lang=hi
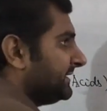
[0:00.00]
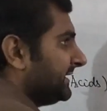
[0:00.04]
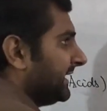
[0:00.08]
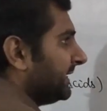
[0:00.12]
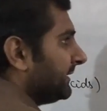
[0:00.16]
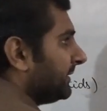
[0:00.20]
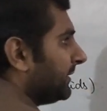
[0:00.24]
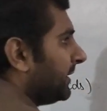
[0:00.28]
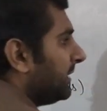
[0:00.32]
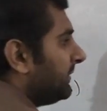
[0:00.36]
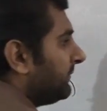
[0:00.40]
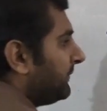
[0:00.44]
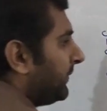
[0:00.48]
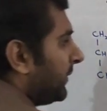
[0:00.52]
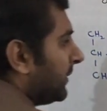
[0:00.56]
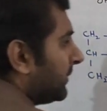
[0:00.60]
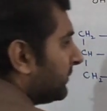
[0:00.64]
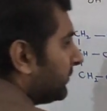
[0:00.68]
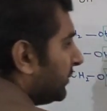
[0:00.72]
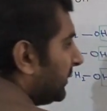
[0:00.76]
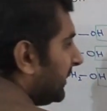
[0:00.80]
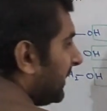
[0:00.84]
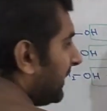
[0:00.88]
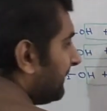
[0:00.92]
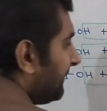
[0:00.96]
जनरल
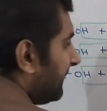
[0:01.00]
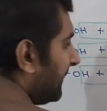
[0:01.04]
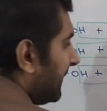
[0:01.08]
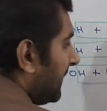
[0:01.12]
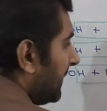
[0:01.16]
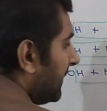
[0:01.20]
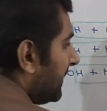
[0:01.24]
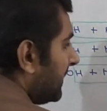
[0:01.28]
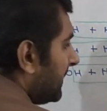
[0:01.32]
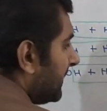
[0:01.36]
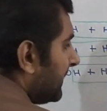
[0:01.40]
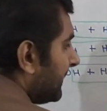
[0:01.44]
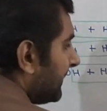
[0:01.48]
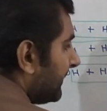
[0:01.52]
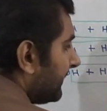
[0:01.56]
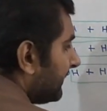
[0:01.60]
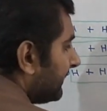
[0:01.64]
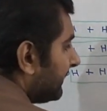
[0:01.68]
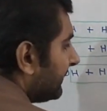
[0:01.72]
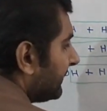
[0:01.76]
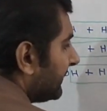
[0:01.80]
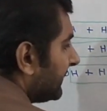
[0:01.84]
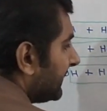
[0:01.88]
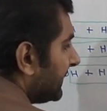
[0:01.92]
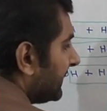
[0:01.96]
फार्मूला
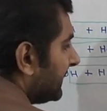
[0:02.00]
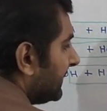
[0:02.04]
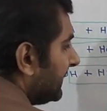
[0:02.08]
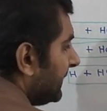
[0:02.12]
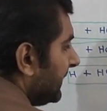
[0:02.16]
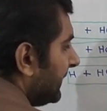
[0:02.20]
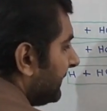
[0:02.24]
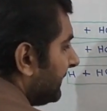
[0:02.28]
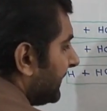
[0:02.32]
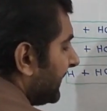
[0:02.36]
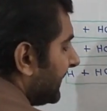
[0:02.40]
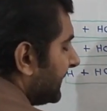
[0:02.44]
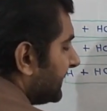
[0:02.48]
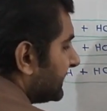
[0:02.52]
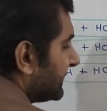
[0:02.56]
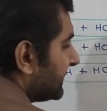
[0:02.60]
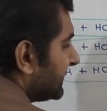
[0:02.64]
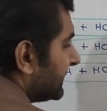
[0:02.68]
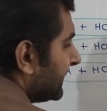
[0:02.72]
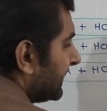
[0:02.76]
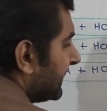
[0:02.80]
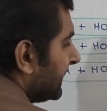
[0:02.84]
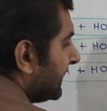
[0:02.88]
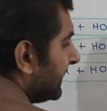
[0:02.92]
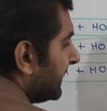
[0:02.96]
फॉर लिपिड्स